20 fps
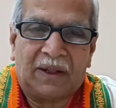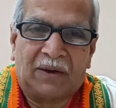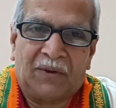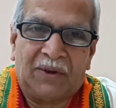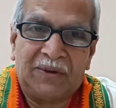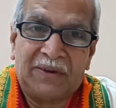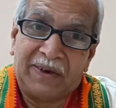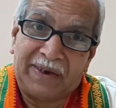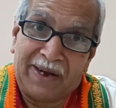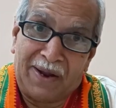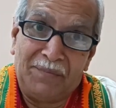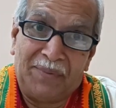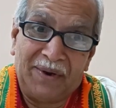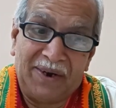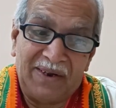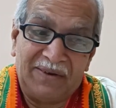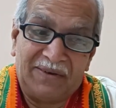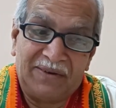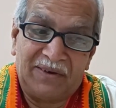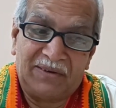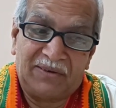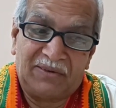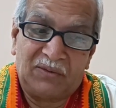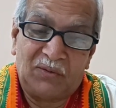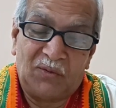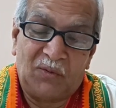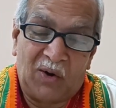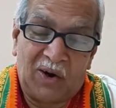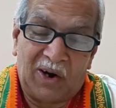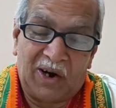తర్వాత టెంపరేచర్స్
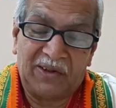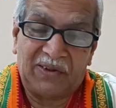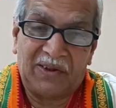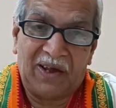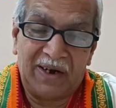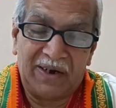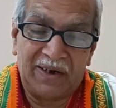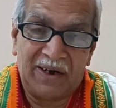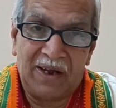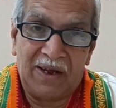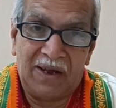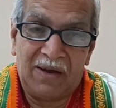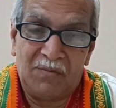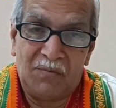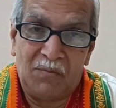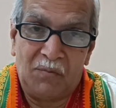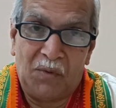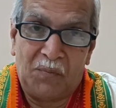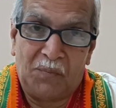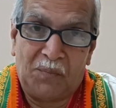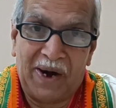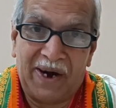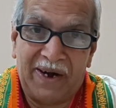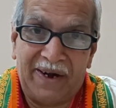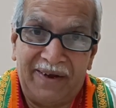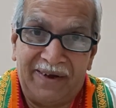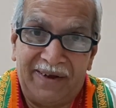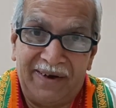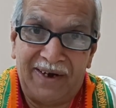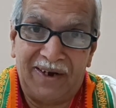ఒక్కసారిగా ముప్పై
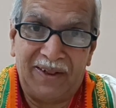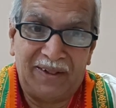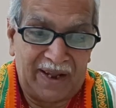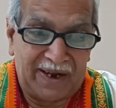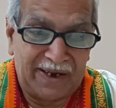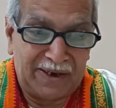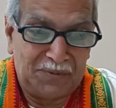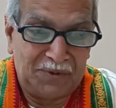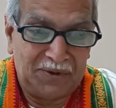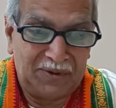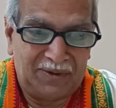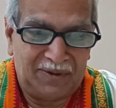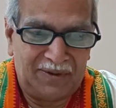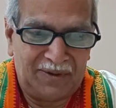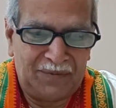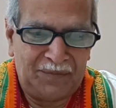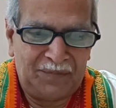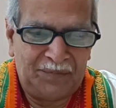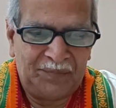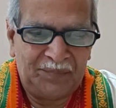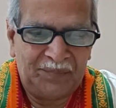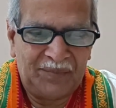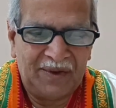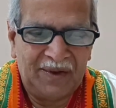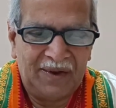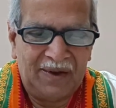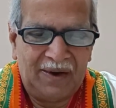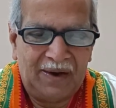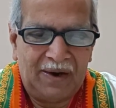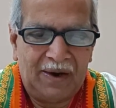డిగ్రీలు తగ్గిపోతుంది
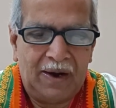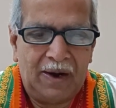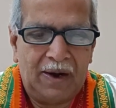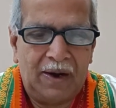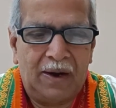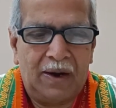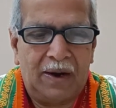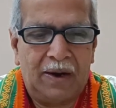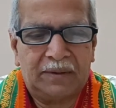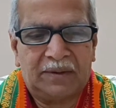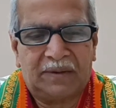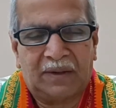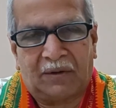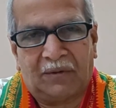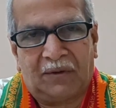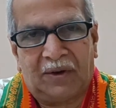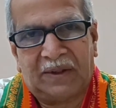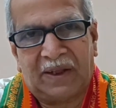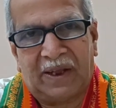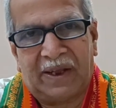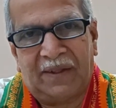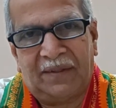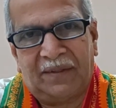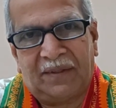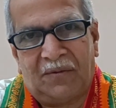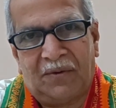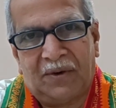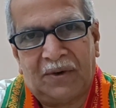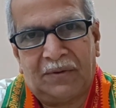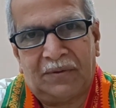తర్వాత
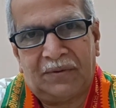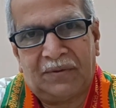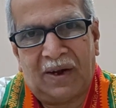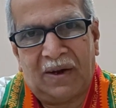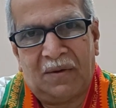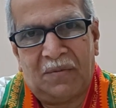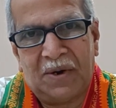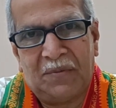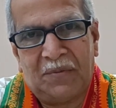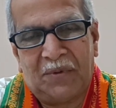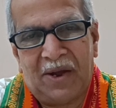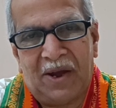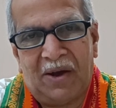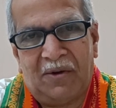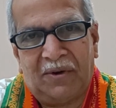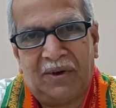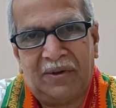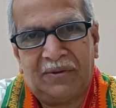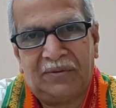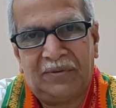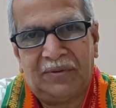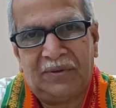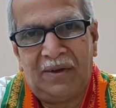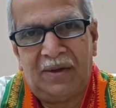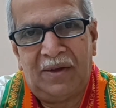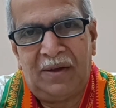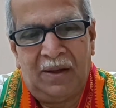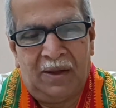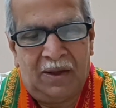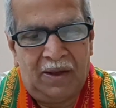ఎంతవరకు చల్లబడిపోయే అవకాశం ఉంది
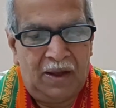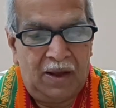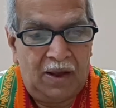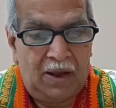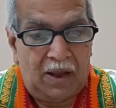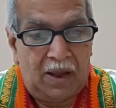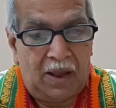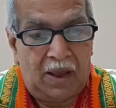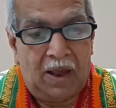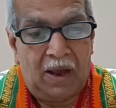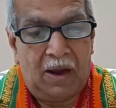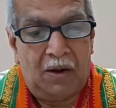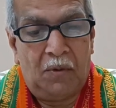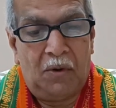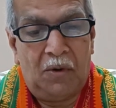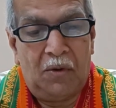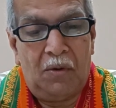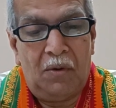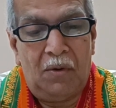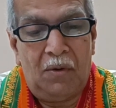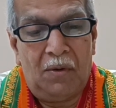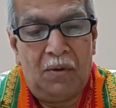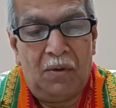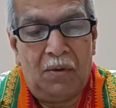అబోవ్